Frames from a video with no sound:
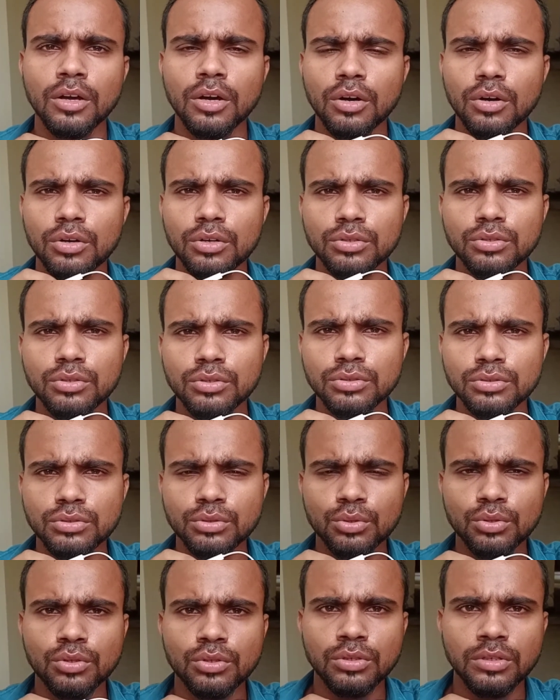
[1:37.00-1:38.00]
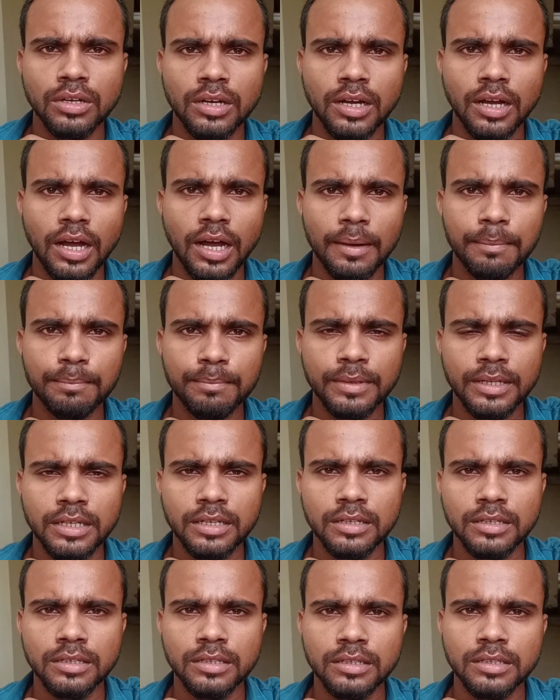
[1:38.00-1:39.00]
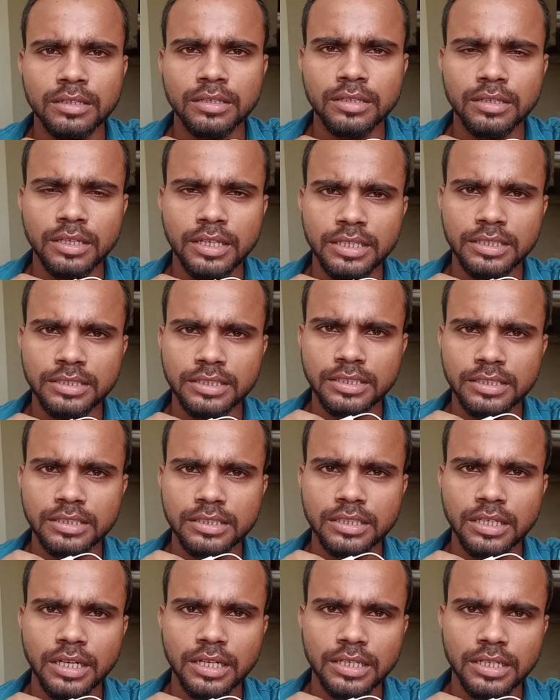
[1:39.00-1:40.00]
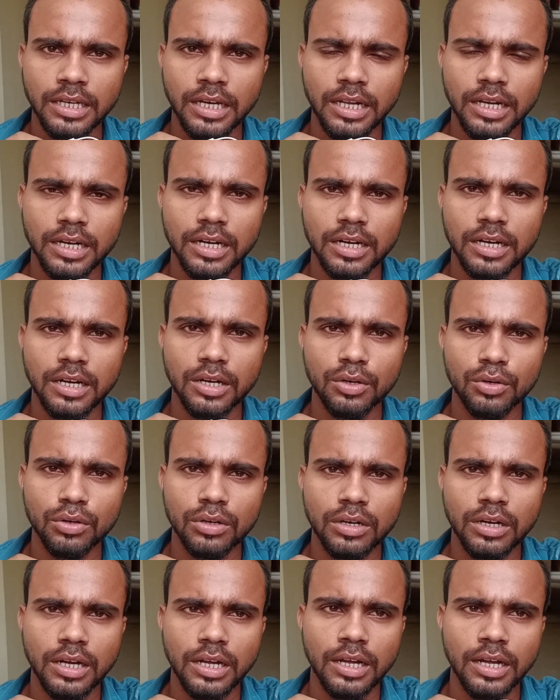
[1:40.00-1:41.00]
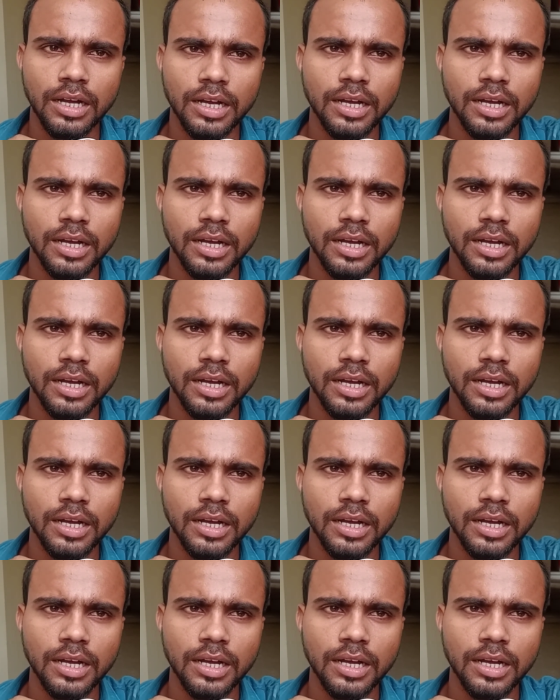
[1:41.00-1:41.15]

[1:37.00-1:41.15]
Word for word: और दोस्तों आपने एक चीज़ का ख्याल रखा होगा